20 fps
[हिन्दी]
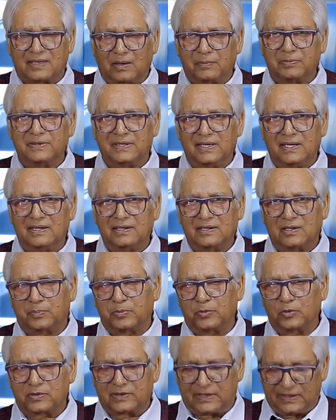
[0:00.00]
तब ये
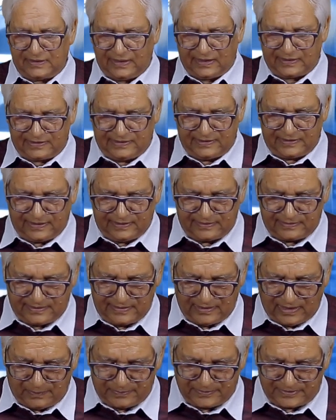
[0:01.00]
रिपोर्ट तैयार की गई
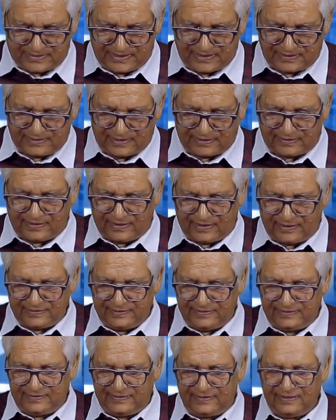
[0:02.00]
थी अब इससे अंदाज़ लगा
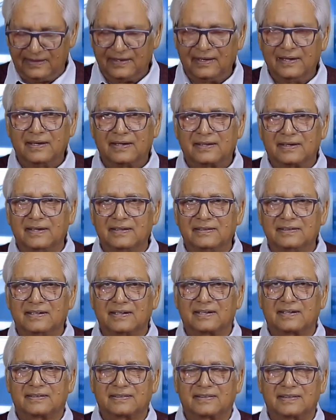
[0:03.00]
दीजिए कि ये
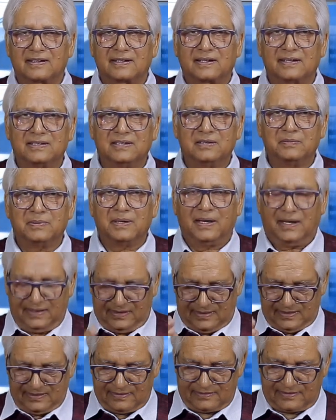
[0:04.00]
कितने करीब हैं
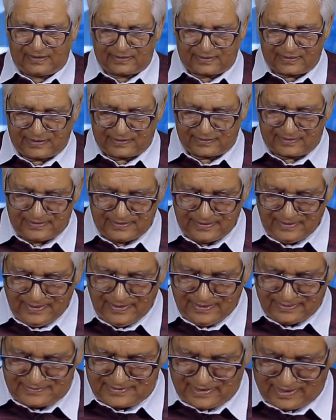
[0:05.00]
सरकार के
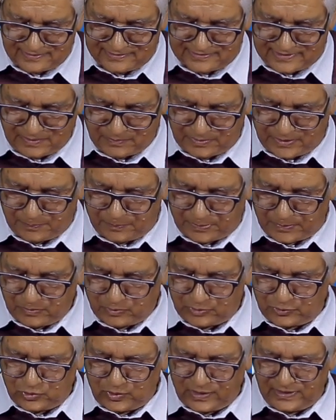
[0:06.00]
जांच टीम के
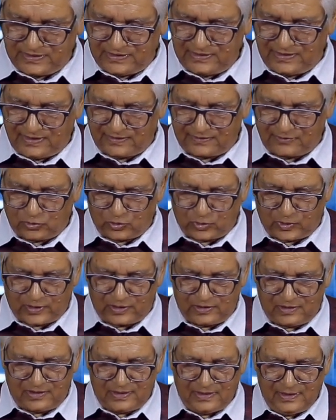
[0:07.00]
प्रमुख जो है नीरज अरोड़ा
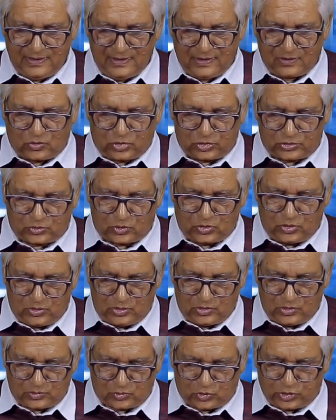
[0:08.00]
खुद को
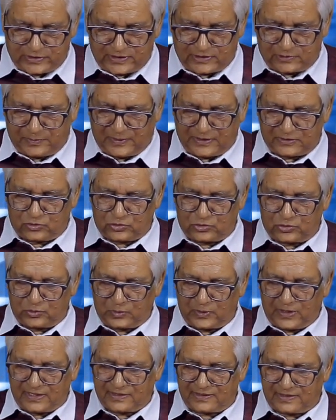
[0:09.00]
खुद इस बात को
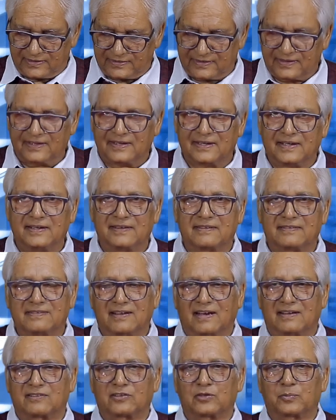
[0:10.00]
स्वीकार करते हैं कि इस
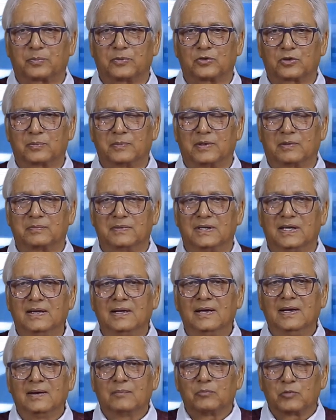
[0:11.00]
जांच रिपोर्ट में हमने
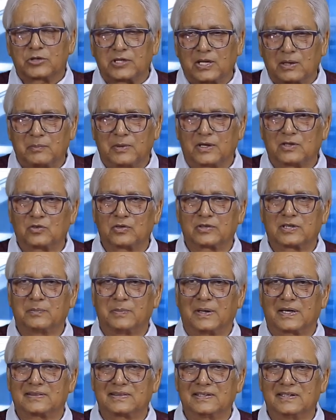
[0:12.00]
मुसलमानों से
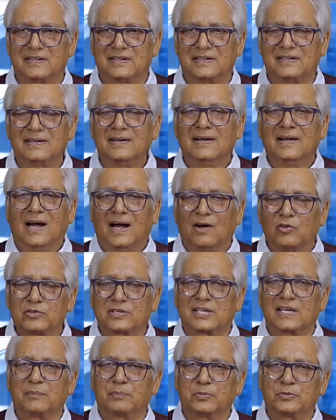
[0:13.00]
बात नहीं की अब
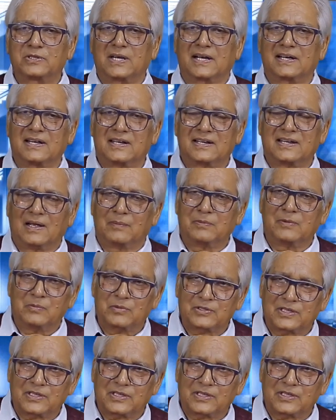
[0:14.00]
उसे पूछा गया कि आपने